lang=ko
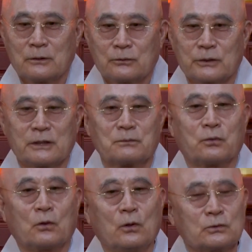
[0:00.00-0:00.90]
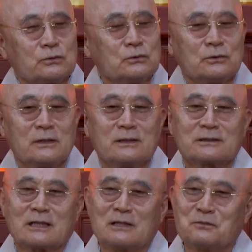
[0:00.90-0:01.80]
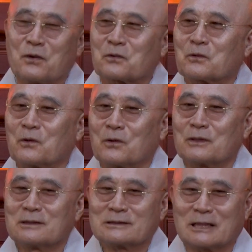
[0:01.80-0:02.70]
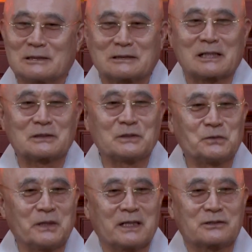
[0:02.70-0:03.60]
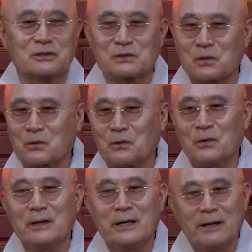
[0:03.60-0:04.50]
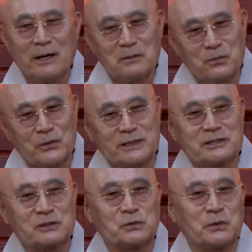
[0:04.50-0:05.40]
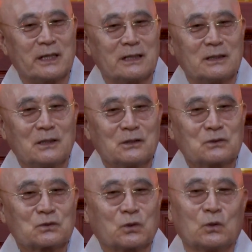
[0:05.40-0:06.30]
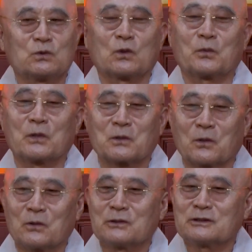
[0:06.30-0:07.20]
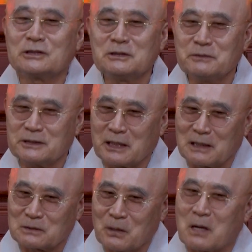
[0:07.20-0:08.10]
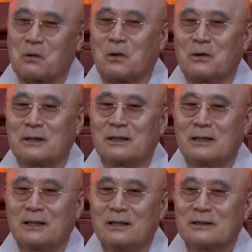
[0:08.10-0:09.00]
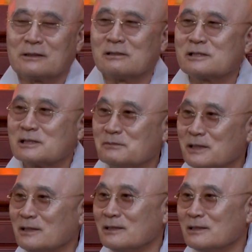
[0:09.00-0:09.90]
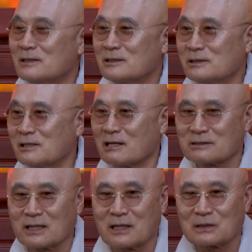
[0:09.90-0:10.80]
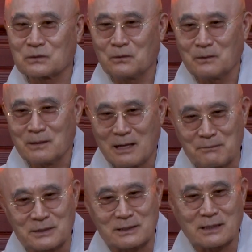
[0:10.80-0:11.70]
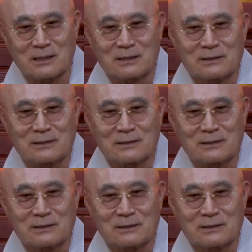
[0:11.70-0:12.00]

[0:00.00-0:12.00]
우리는 모두 잘 먹고 잘 살기 위해 즐겁고 행복해지기 위해 돈도 벌고 취미 생활도 하고 열심히 신앙생활도 합니다.